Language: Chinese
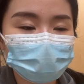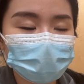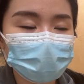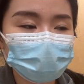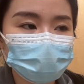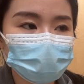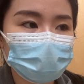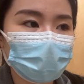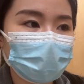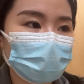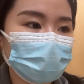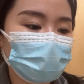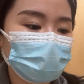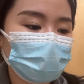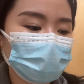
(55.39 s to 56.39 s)
没有穿
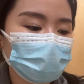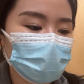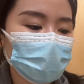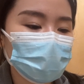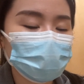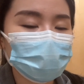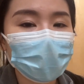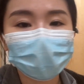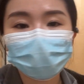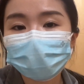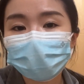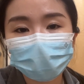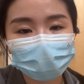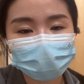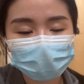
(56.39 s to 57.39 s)
就是外
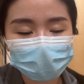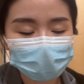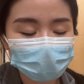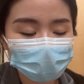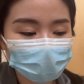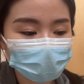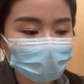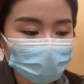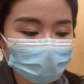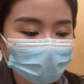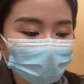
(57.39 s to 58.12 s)
套那些的，